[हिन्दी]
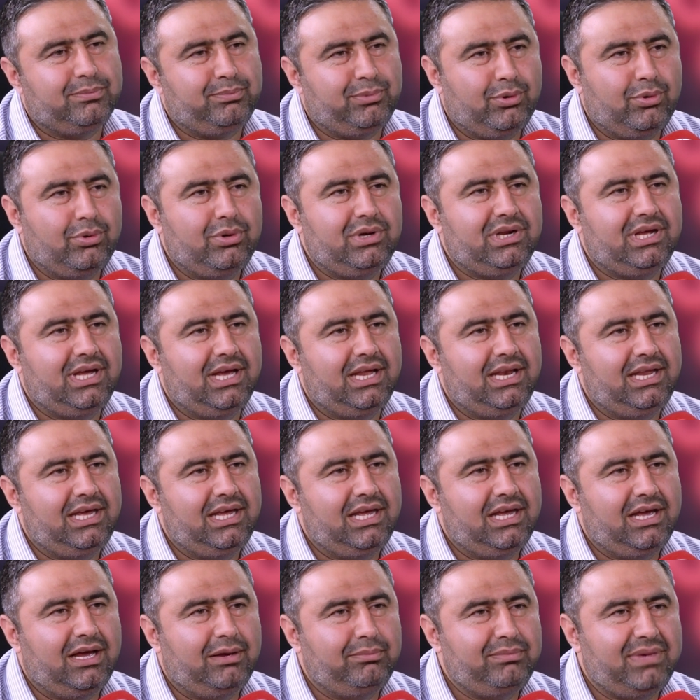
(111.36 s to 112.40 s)
सपोर्ट के
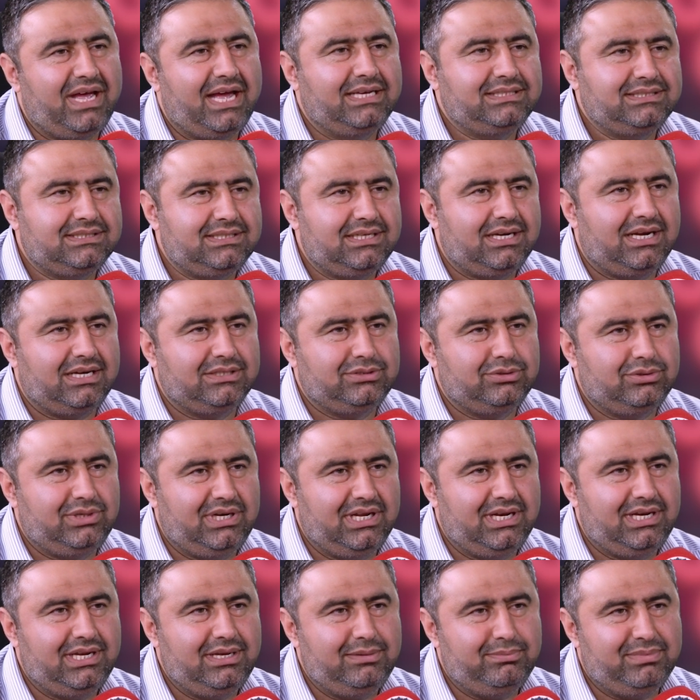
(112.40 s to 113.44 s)
लिए हम एक्स्ट्रा जो
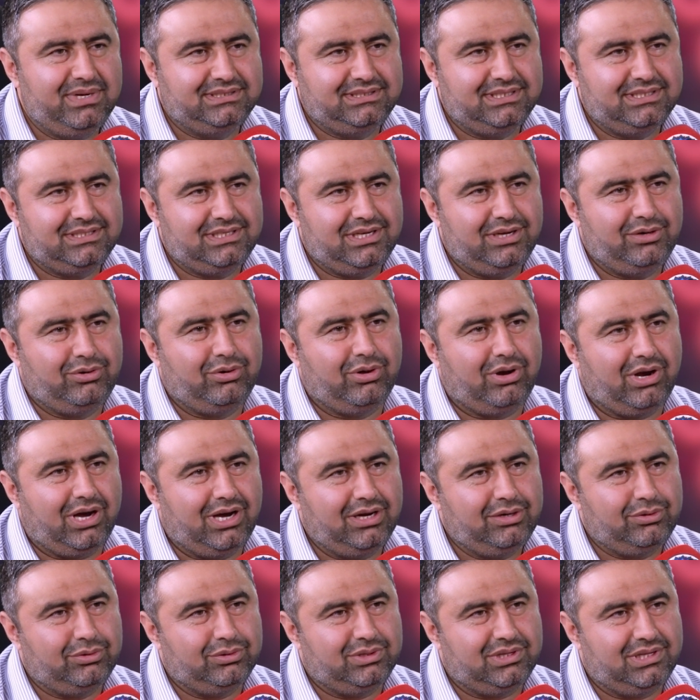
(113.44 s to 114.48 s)
डेली बेसिस इसकी
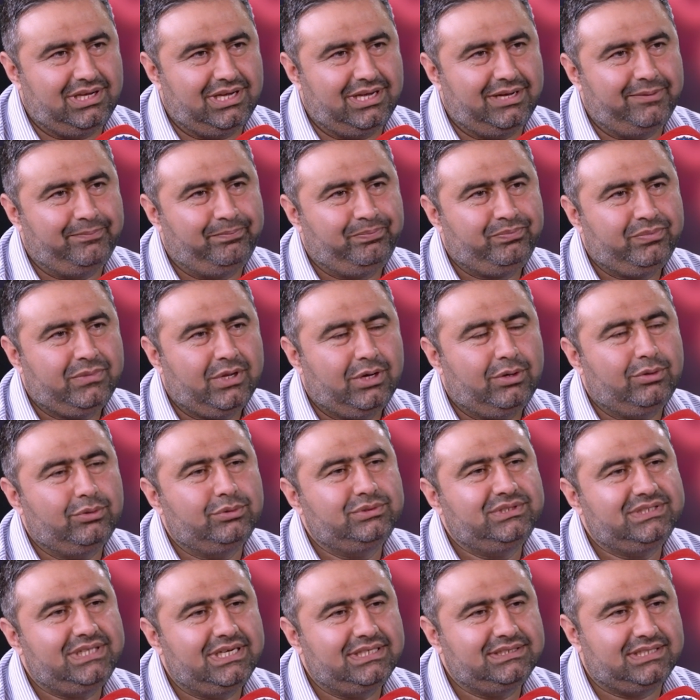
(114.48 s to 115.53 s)
खुराक होती है हम्म।
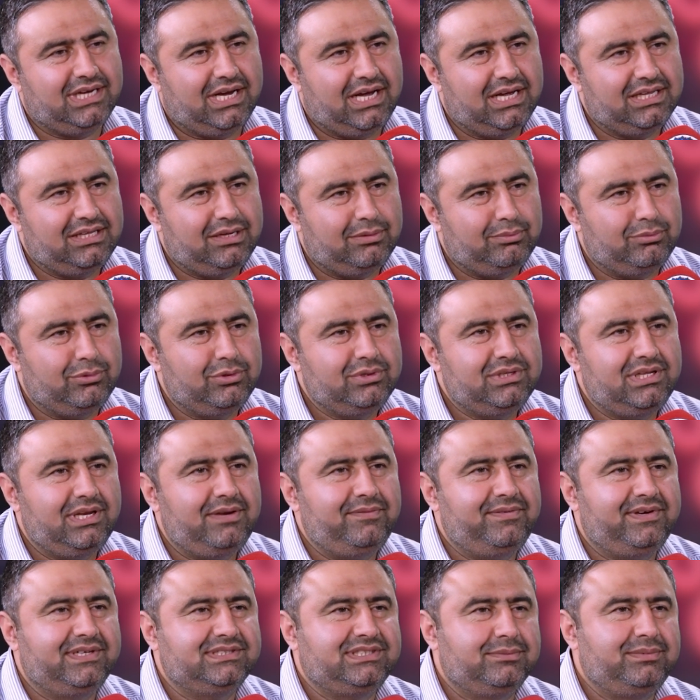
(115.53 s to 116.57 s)
उसके साथ हम
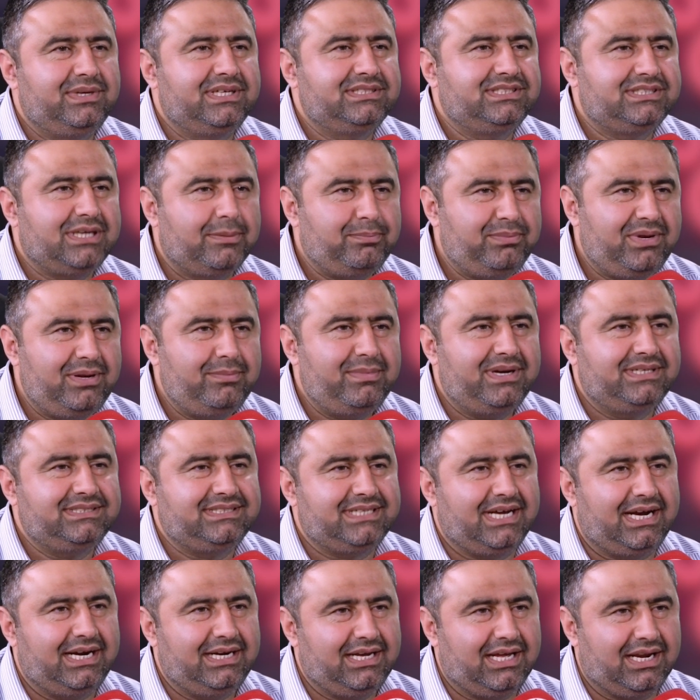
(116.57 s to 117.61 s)
मुख्तलिफ किस्म के
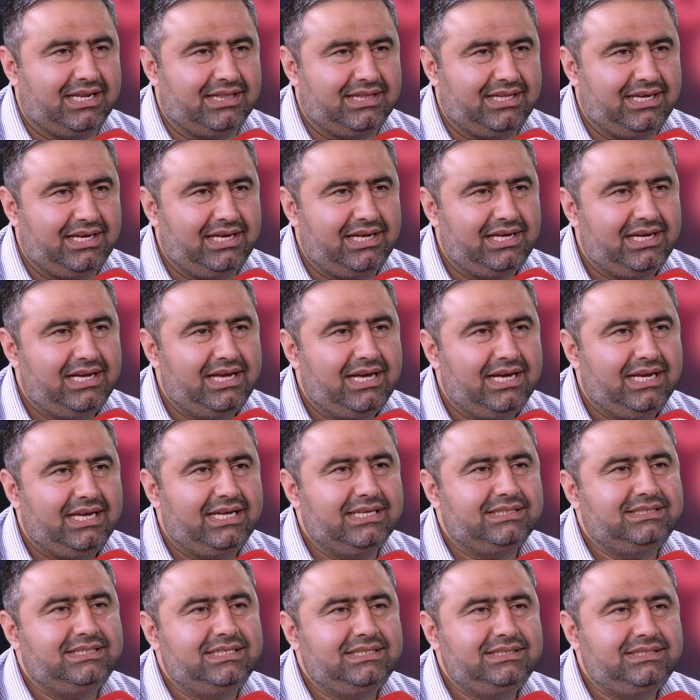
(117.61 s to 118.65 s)
सप्लीमेंट्स ऐड करते हैं
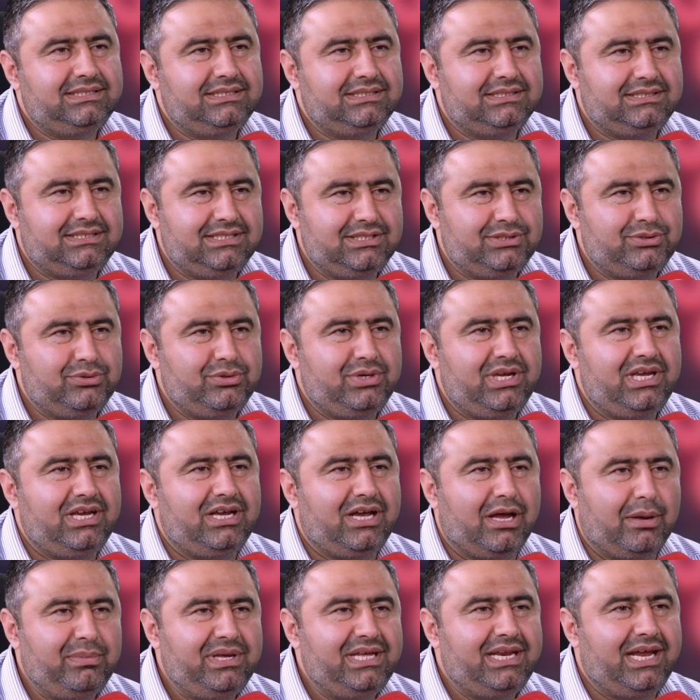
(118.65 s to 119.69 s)
कि जिन चीज़ों की
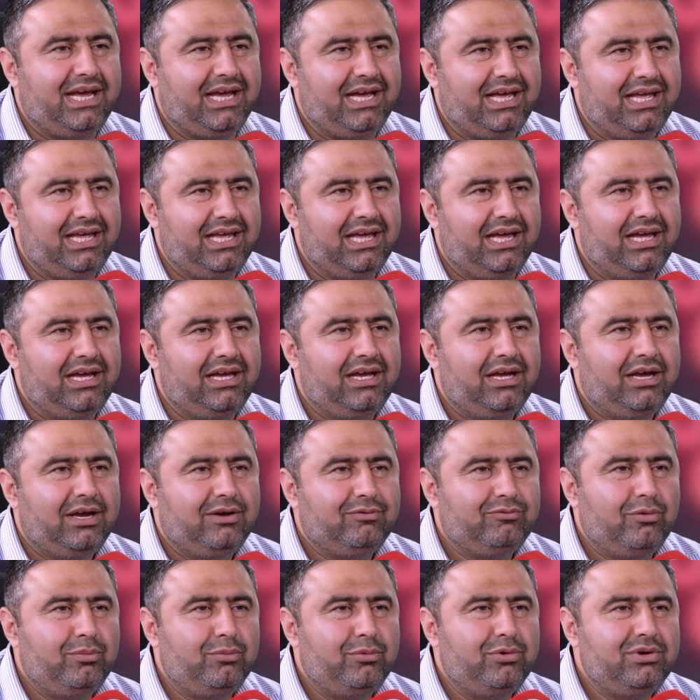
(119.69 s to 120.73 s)
कमी रह गई है हम्म।
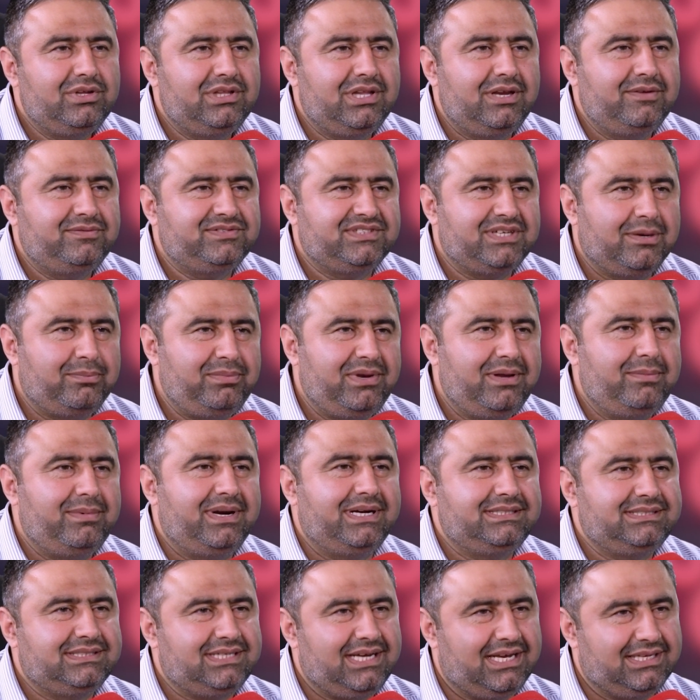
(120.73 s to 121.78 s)
वो मुख्तलिफ
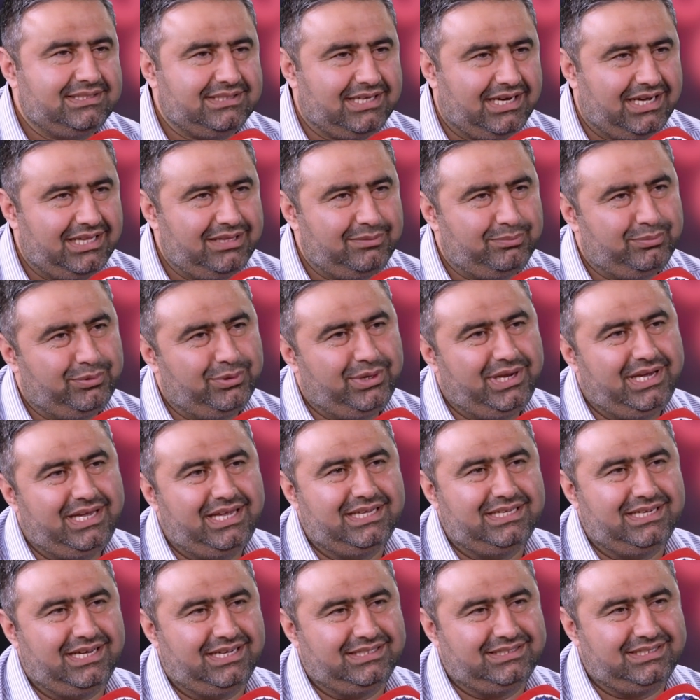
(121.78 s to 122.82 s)
सप्लीमेंट्स के साथ पूरी
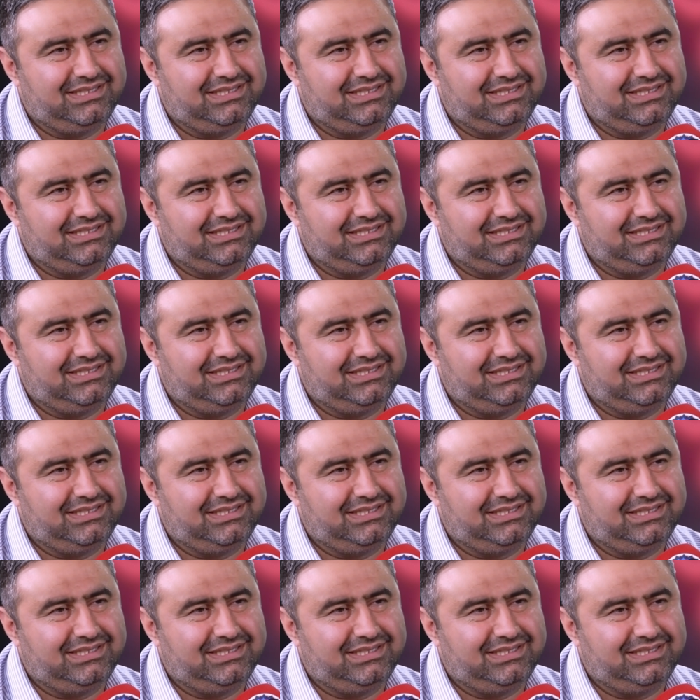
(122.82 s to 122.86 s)
की जा